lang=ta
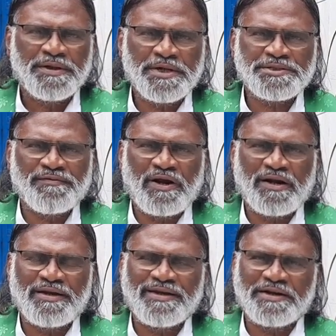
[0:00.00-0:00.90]

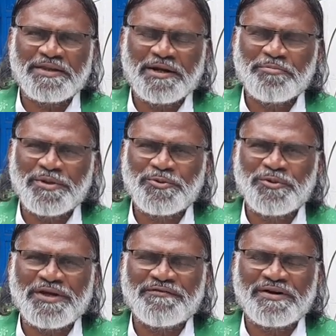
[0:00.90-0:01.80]
இயேசுவில் எனது
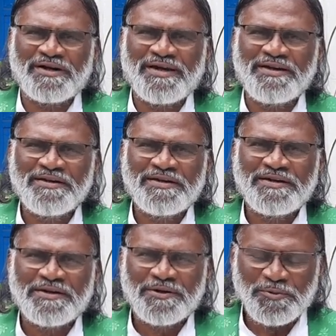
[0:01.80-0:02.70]
அன்பிற்குரியவர்களே
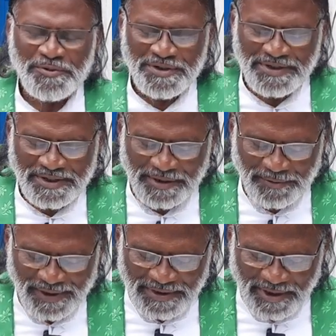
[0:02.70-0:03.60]
உங்களுக்கு
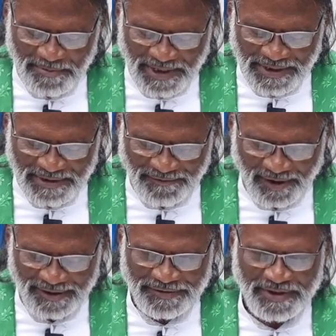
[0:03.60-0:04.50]
என்னுடைய இதயம் கணிந்த
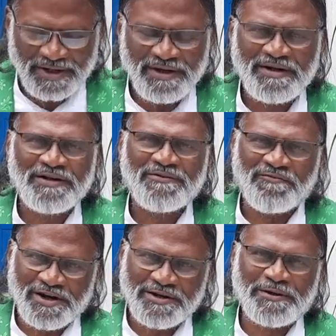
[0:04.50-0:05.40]
வாழ்த்துக்கள்
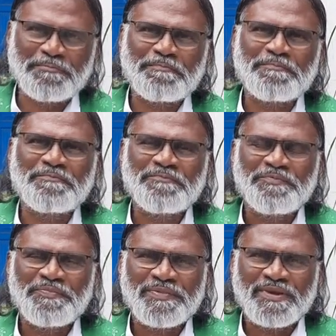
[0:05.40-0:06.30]
வணக்கம்
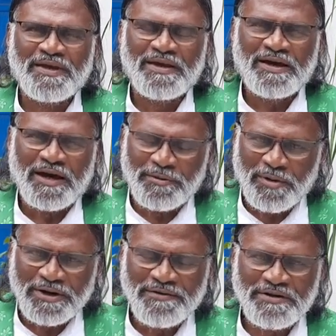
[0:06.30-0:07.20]

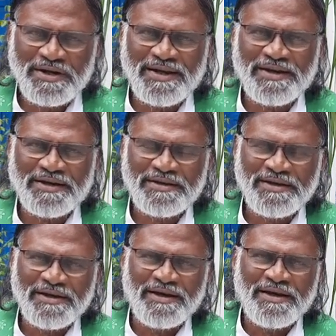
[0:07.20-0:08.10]
அன்பானவர்களே
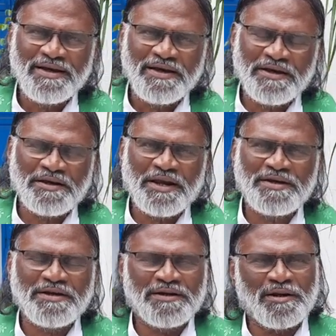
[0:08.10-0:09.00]

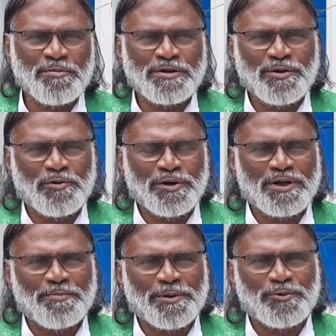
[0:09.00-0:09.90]
இன்றைக்கு நமக்கு
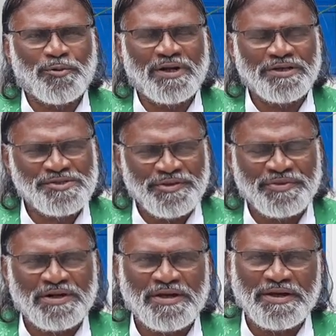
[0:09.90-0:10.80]
கொடுக்கப்பட்டுள்ள
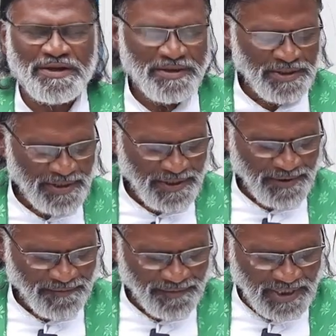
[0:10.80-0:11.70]
சிந்தனை
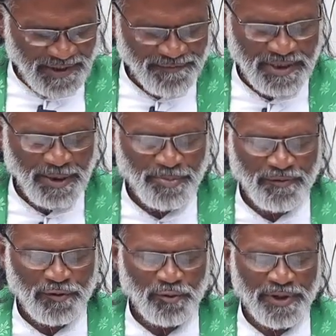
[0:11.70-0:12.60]
விதை
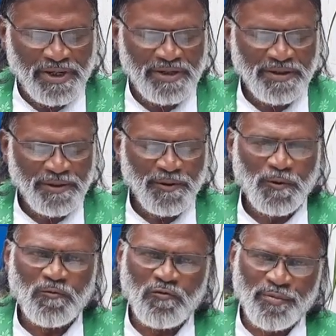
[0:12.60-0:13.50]
விதைப்பவனுடைய
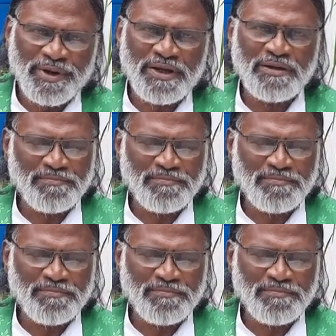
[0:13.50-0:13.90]
ஓமை